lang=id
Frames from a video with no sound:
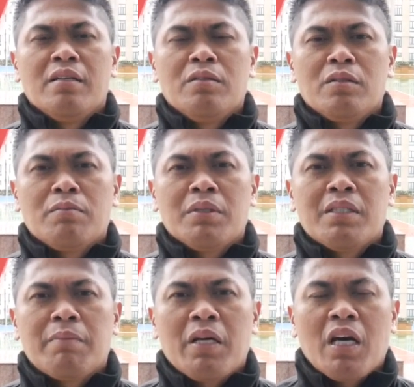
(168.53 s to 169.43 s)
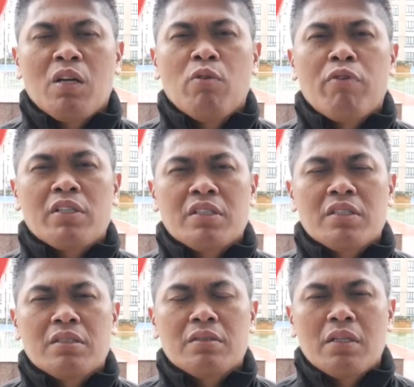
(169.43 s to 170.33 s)
untuk mencapai
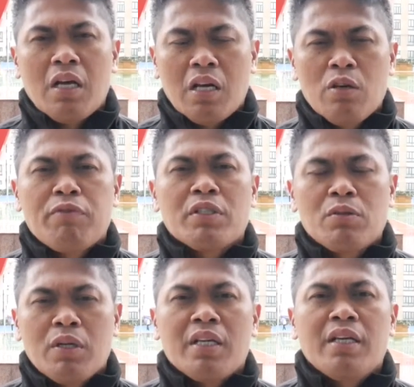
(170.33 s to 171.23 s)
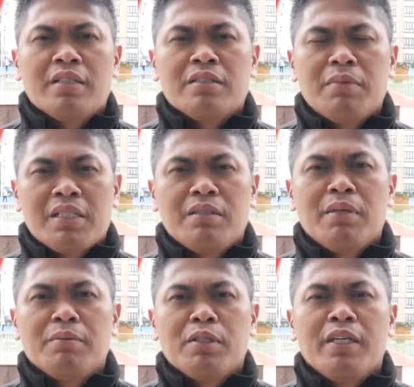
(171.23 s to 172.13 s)
kardiovas kardiovaskular yang
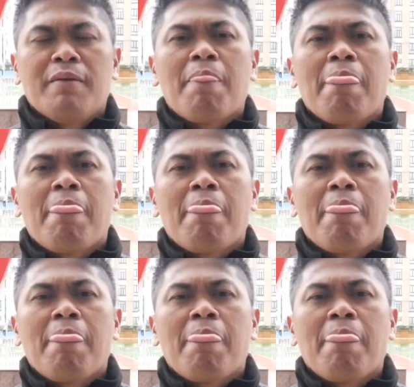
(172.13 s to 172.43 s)
semaksimal mungkin